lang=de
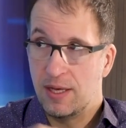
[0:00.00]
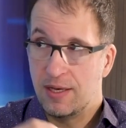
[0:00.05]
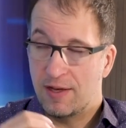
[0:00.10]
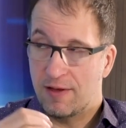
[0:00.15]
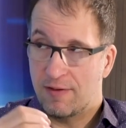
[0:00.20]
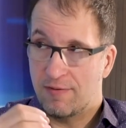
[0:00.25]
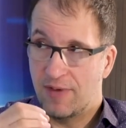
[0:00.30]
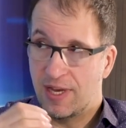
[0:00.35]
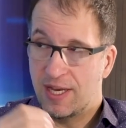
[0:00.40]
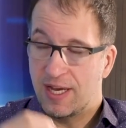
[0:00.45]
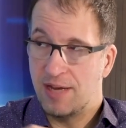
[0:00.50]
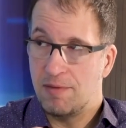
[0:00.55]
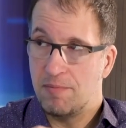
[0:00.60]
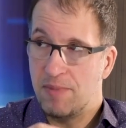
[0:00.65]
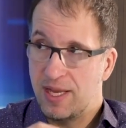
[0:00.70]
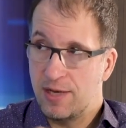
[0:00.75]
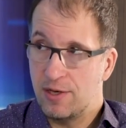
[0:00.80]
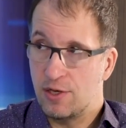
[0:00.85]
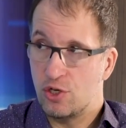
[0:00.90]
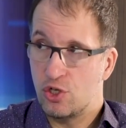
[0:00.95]
dass wenn ein
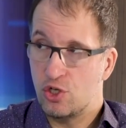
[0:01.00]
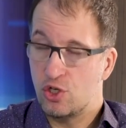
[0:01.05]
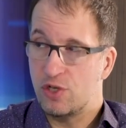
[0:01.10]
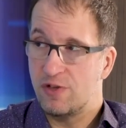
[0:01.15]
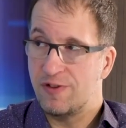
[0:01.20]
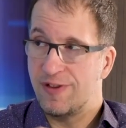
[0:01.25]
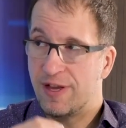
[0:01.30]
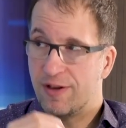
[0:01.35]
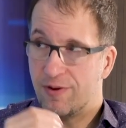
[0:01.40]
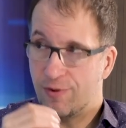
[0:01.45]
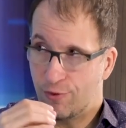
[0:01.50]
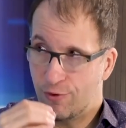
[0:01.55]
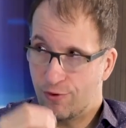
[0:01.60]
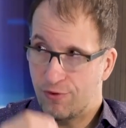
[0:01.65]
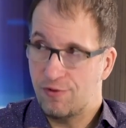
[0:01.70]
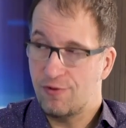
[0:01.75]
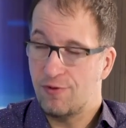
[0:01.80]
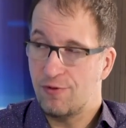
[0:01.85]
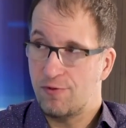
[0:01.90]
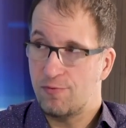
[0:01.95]
Mensch sein
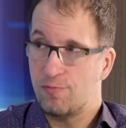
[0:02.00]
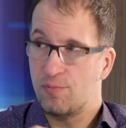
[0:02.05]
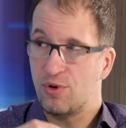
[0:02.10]
größtes